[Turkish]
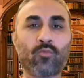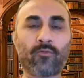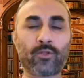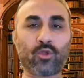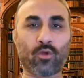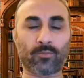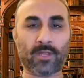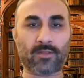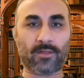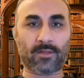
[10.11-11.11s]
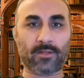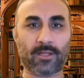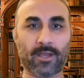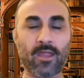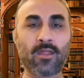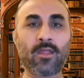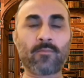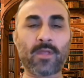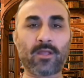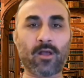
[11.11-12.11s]
Bu videomda sizlere
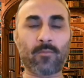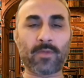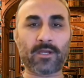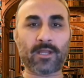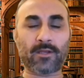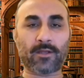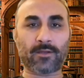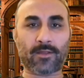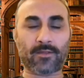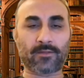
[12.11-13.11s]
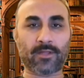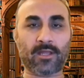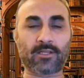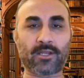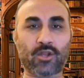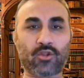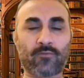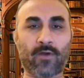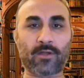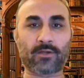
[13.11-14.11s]
peygamberler arasında
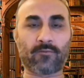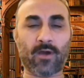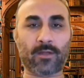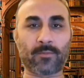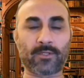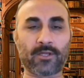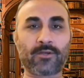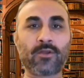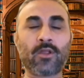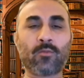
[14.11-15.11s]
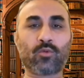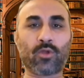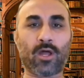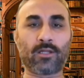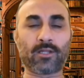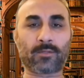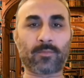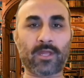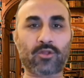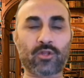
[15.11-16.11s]
derece farkı var mıdır? Bunu
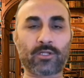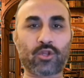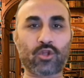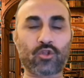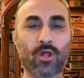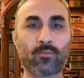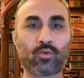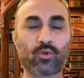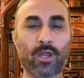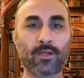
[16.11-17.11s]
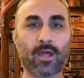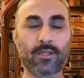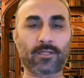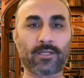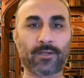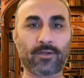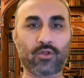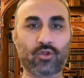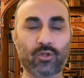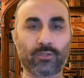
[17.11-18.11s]
anlatmaya çalışacağım Kur'an ayetleri
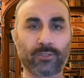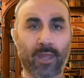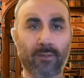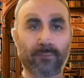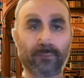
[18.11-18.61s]
ışığında.